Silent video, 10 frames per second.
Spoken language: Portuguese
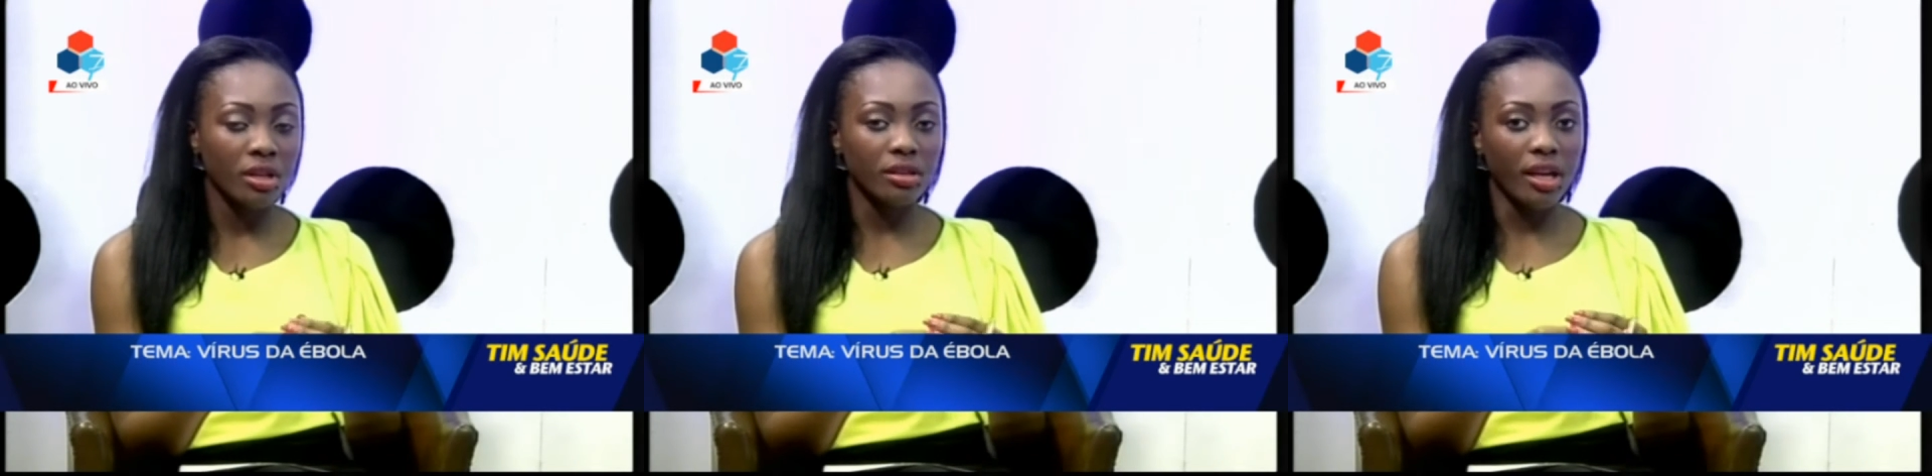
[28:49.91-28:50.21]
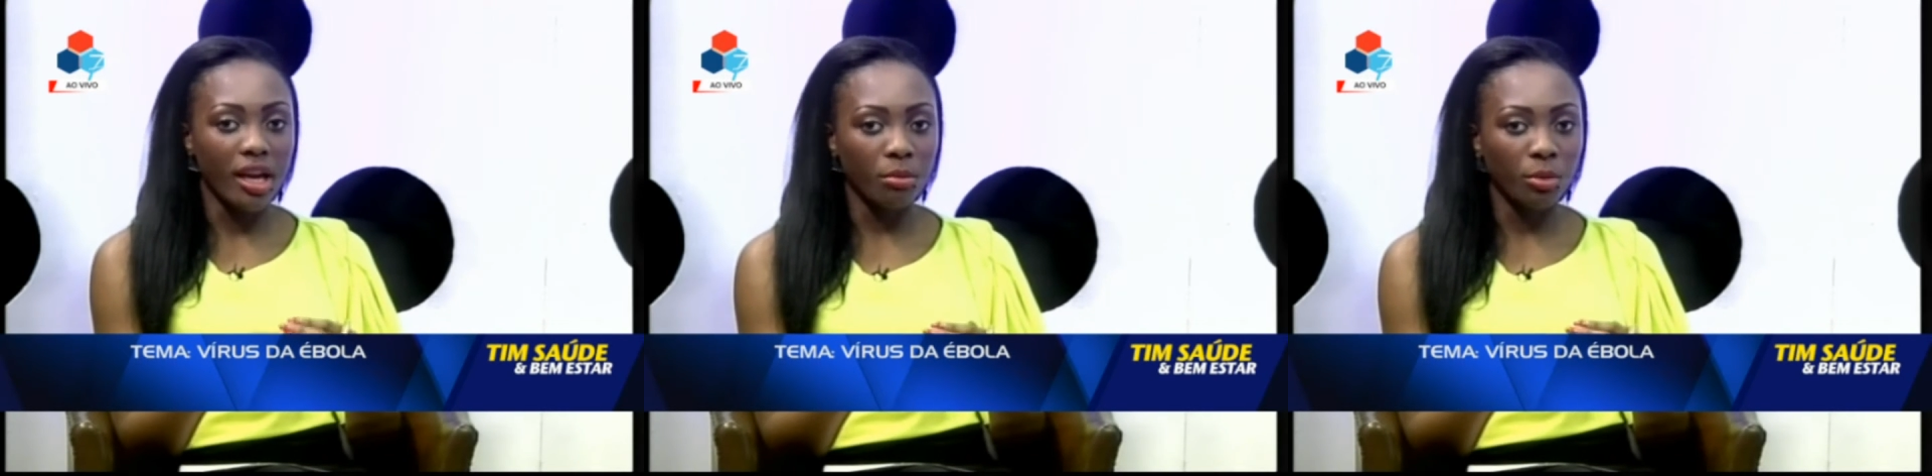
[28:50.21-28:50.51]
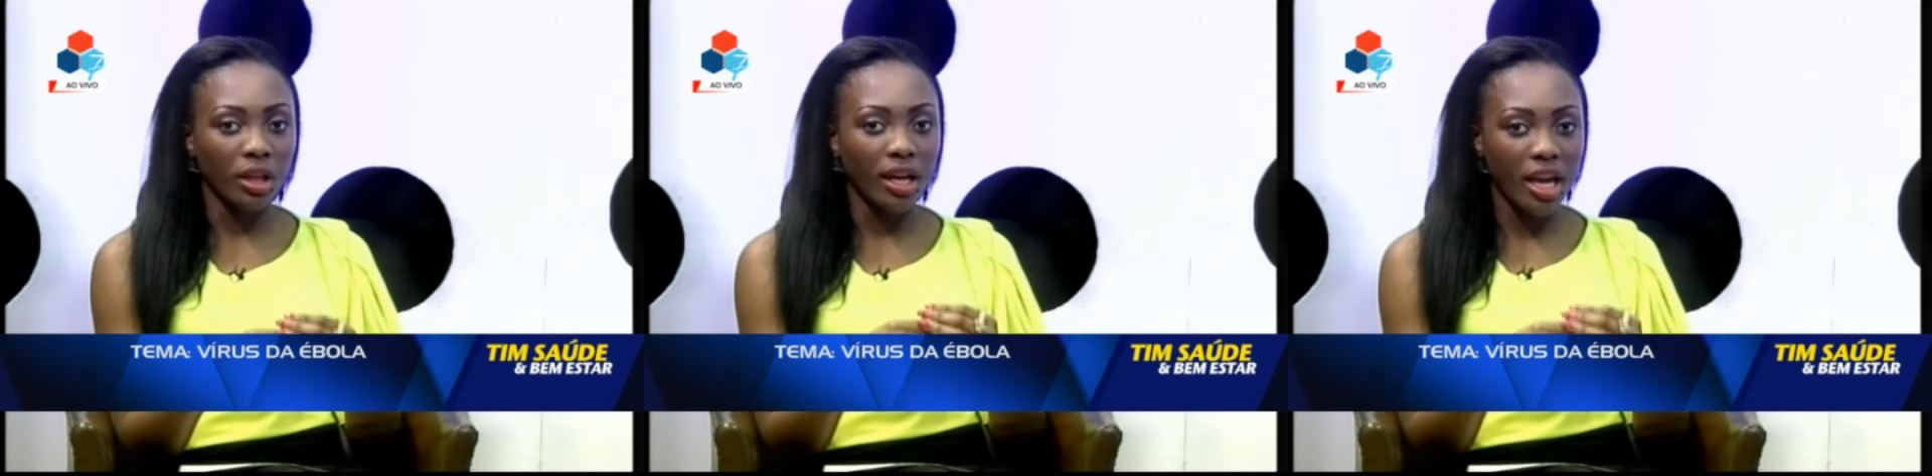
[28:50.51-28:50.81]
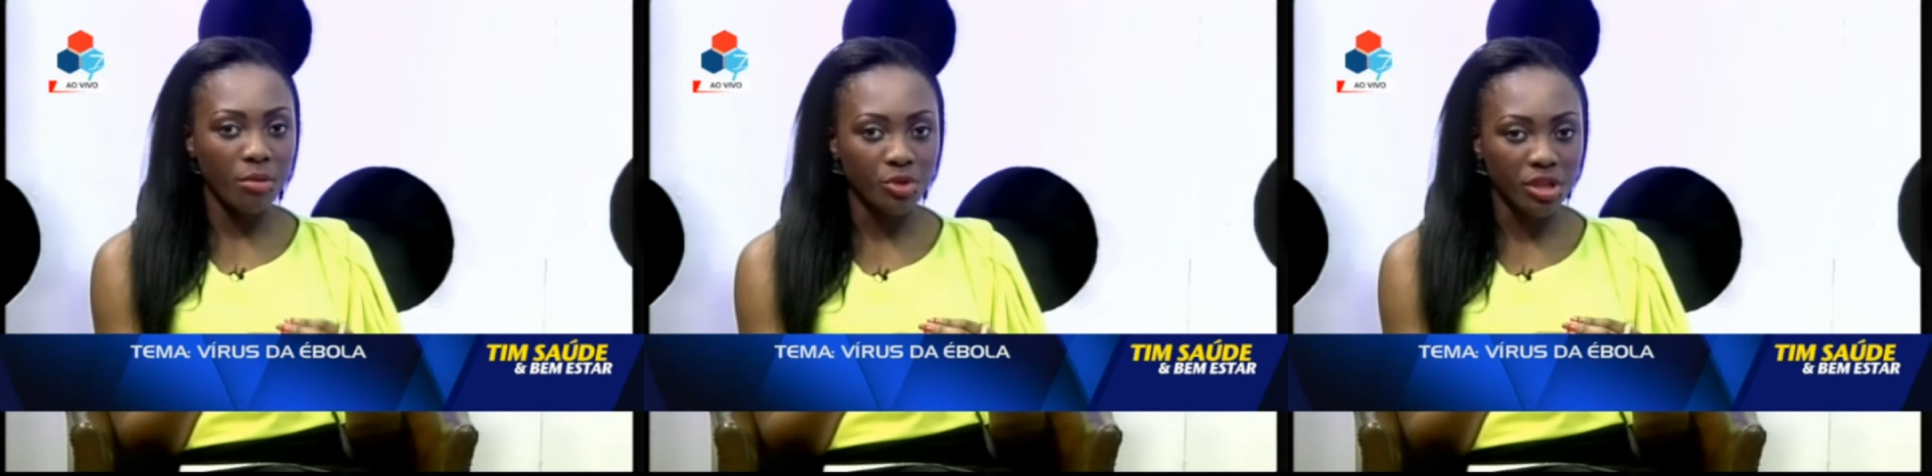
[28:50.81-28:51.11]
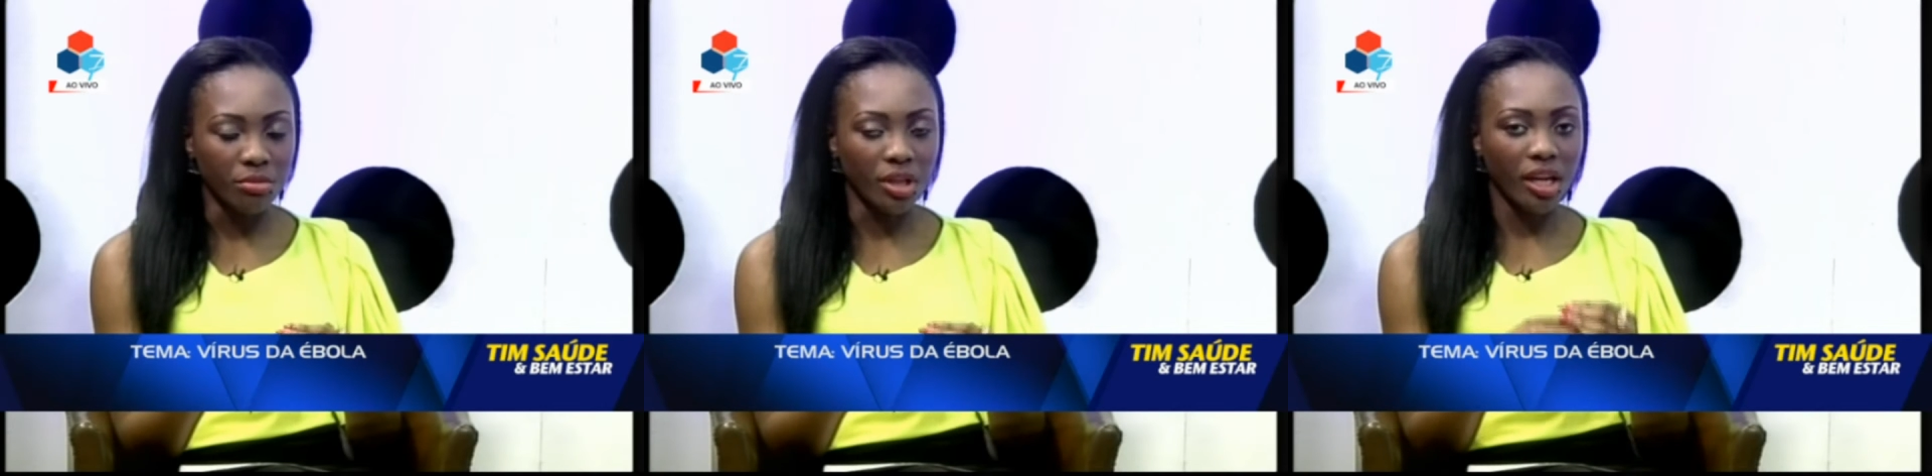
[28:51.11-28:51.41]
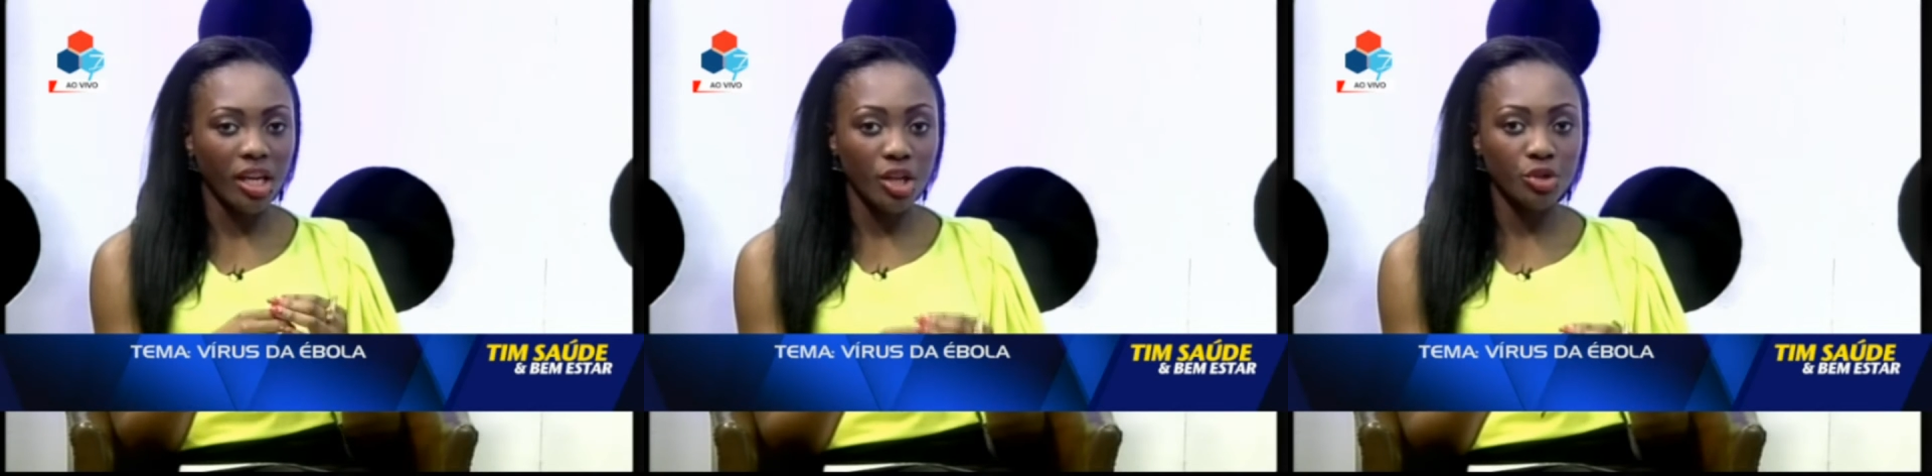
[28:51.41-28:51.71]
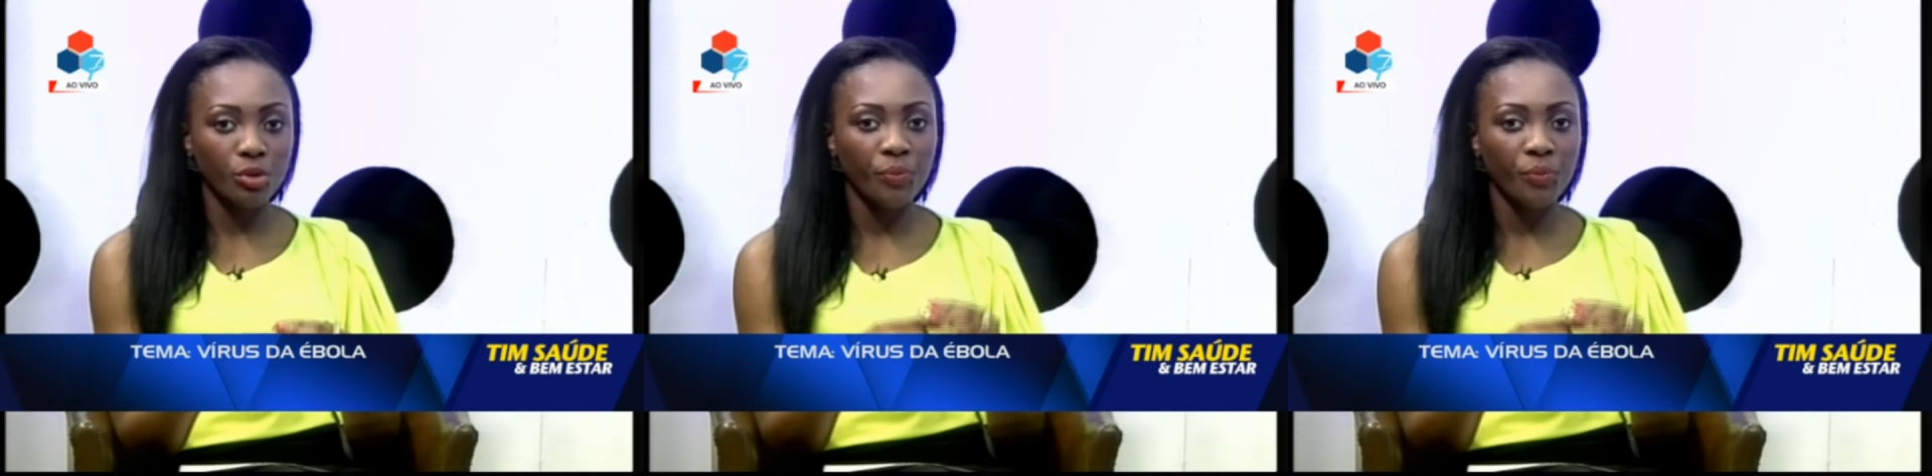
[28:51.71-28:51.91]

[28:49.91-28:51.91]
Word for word: de ébola em Moçambique. Isto